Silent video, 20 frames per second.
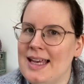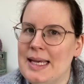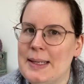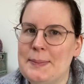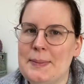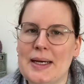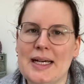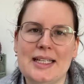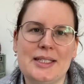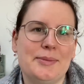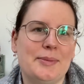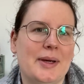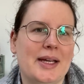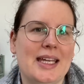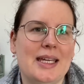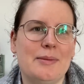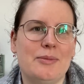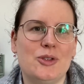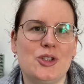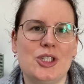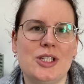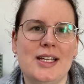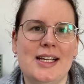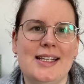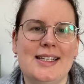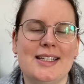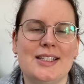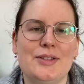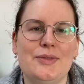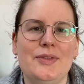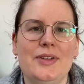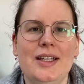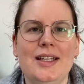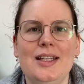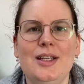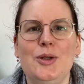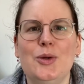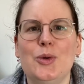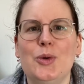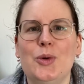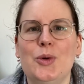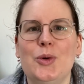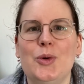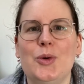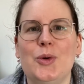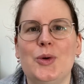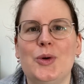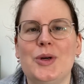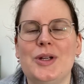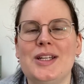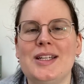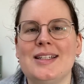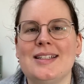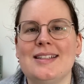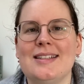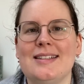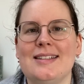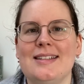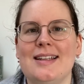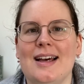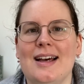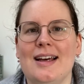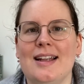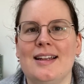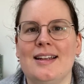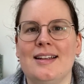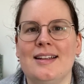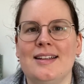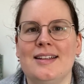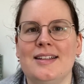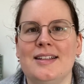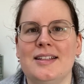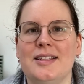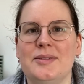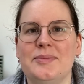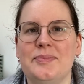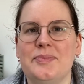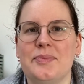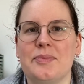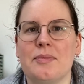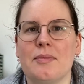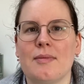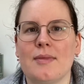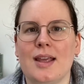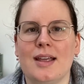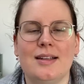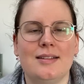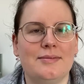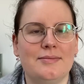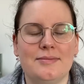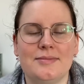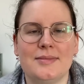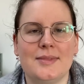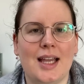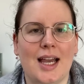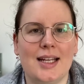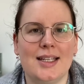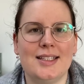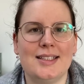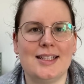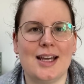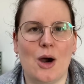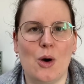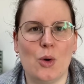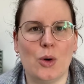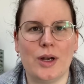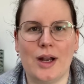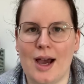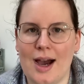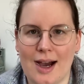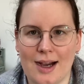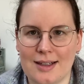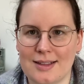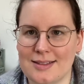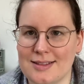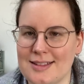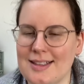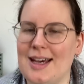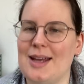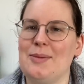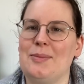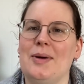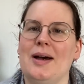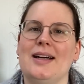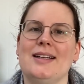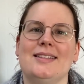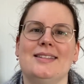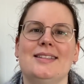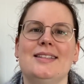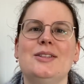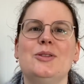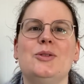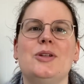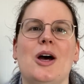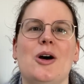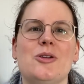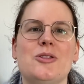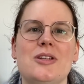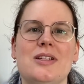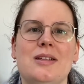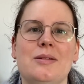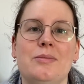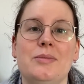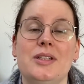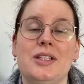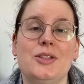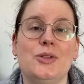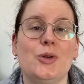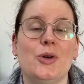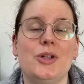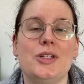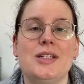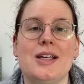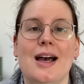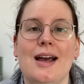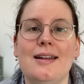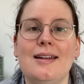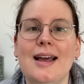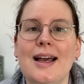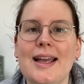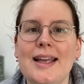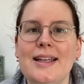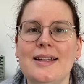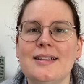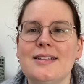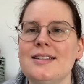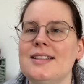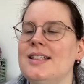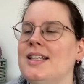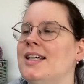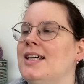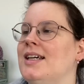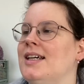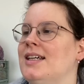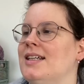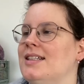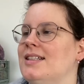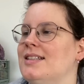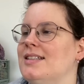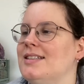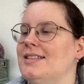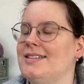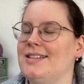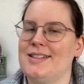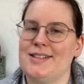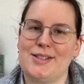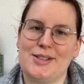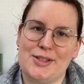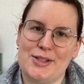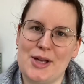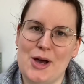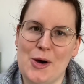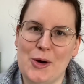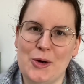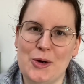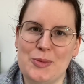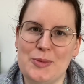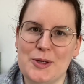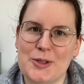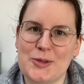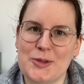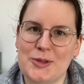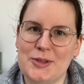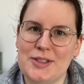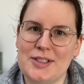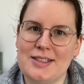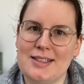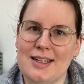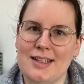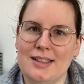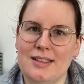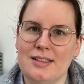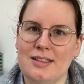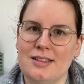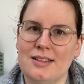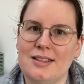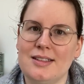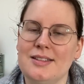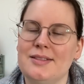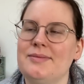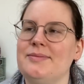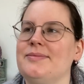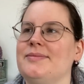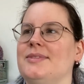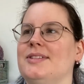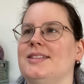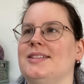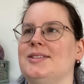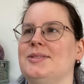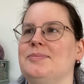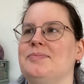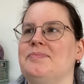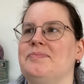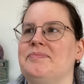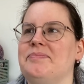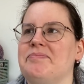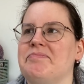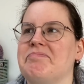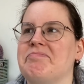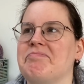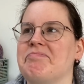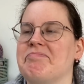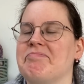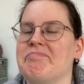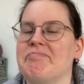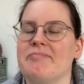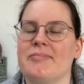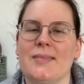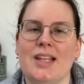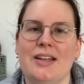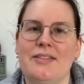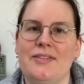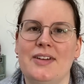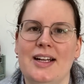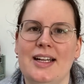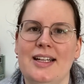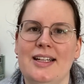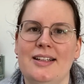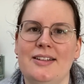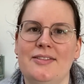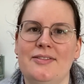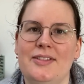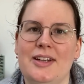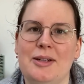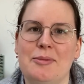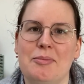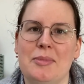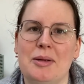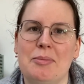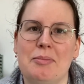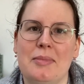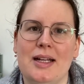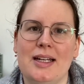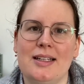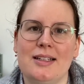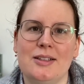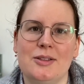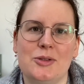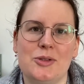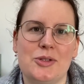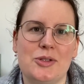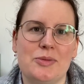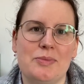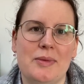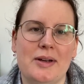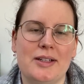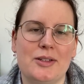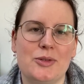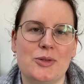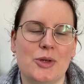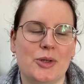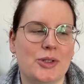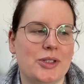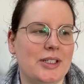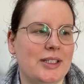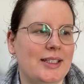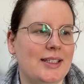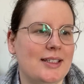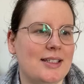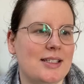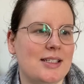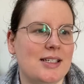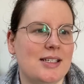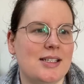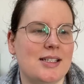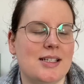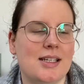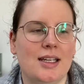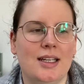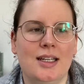mache ich mal eben schnell das Video und dann ähm, kann ich da auch einen Haken dran machen. Ne? Und außerdem bin ich heute alleine. Äh, das ist ja auch immer so eine Sache, ne? Ähm, weil wenn mein Mann und meine Tochter hier sind,